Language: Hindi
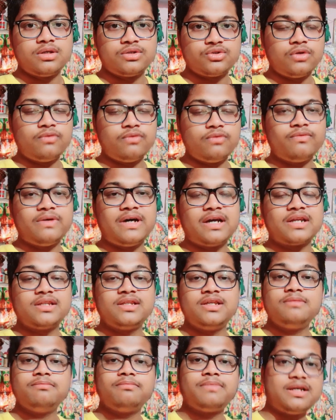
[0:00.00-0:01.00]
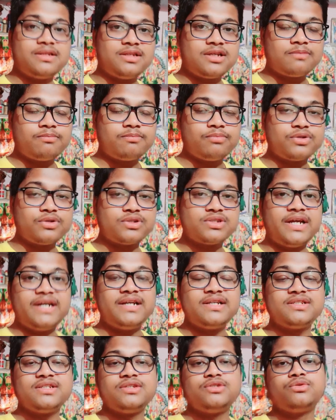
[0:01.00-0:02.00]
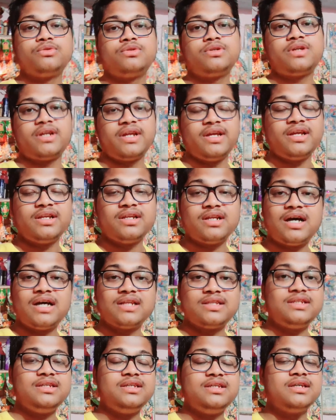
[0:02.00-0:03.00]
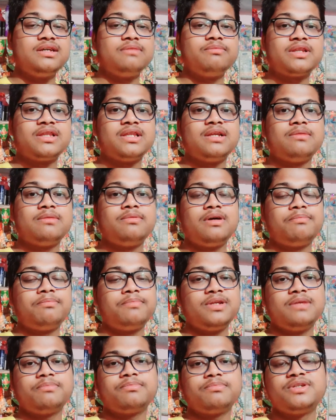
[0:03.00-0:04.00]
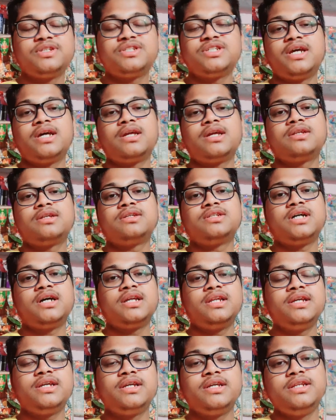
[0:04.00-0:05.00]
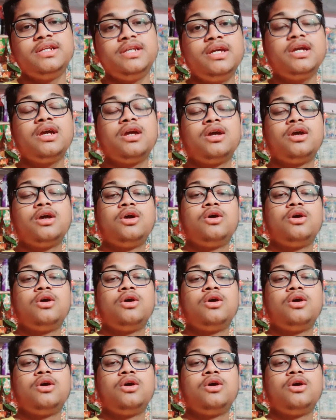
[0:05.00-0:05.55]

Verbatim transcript: सोमवार के दिन बांदकपुर साइड से जो ट्रेन आती हैं मतलब अपने अपने शहर जाने के लिए